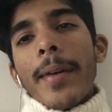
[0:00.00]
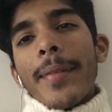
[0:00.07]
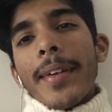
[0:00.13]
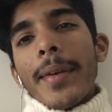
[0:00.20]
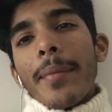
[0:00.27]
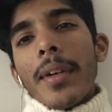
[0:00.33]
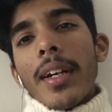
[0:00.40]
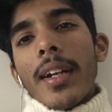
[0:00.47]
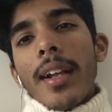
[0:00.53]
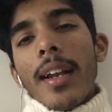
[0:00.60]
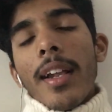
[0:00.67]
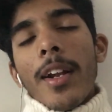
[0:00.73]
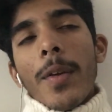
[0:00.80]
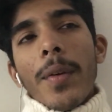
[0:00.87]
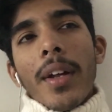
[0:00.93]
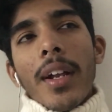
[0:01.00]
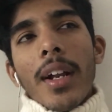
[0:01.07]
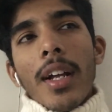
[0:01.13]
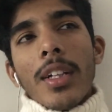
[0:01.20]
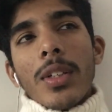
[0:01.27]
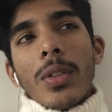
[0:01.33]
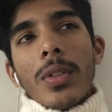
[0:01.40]
अभी कंप्लीट कर ले रहा हूँ
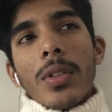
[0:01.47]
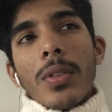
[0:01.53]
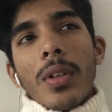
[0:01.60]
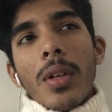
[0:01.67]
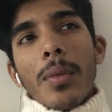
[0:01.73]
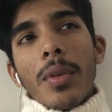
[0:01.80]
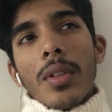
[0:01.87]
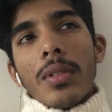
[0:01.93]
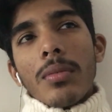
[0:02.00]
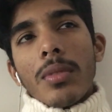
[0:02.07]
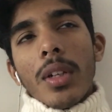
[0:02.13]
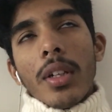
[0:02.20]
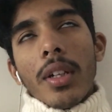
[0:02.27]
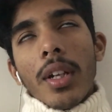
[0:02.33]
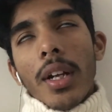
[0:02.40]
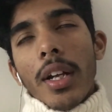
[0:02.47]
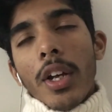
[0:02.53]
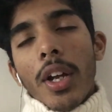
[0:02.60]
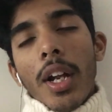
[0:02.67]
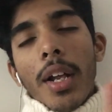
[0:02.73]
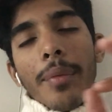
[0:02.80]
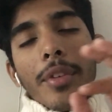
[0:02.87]
रात को थोड़ा बहुत लगे
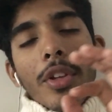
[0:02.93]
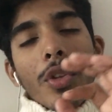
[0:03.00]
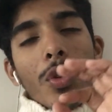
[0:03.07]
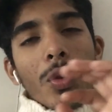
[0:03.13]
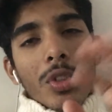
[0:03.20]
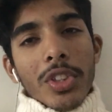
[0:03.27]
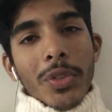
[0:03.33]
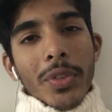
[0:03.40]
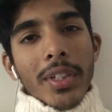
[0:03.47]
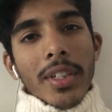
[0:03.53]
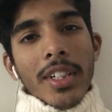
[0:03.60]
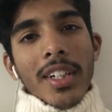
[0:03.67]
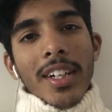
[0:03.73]
आराम से सो जाऊँगा